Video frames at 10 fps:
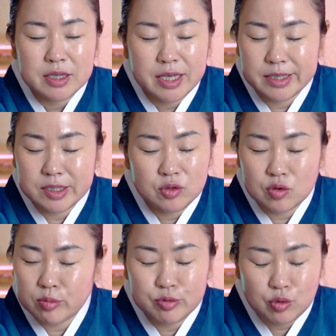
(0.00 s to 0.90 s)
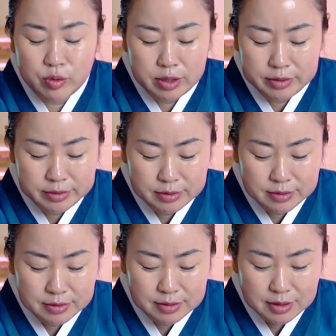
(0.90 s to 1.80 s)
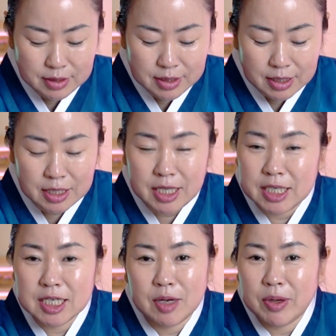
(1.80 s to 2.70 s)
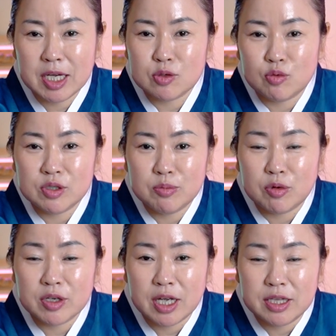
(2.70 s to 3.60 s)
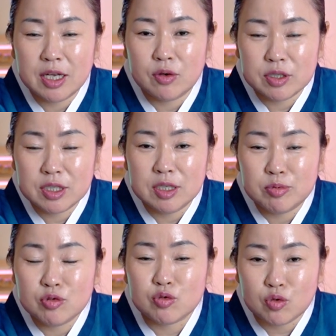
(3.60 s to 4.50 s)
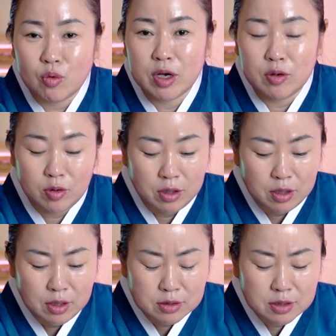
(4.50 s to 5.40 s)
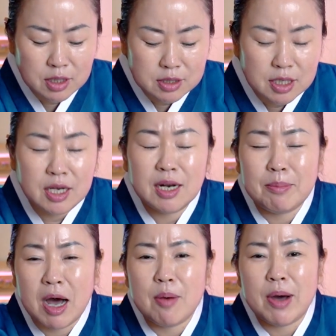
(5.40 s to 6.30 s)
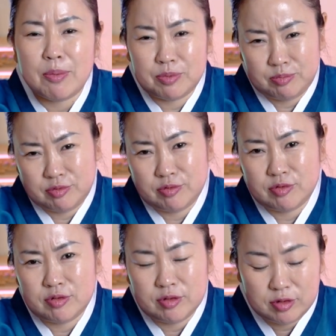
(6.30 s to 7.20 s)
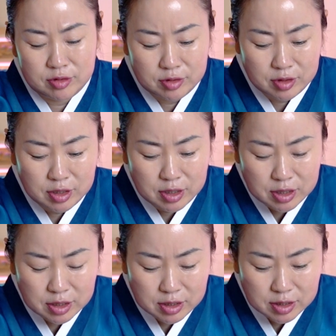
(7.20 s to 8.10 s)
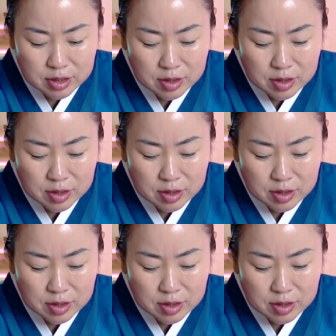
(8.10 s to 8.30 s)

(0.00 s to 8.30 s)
돼지는 너무 좋아. 난 돼지가 왜 이렇게 좋은지 모르겠는데 어쨌든 이분도 좋아요. 근데 제일 마음 아픈 분들. 예?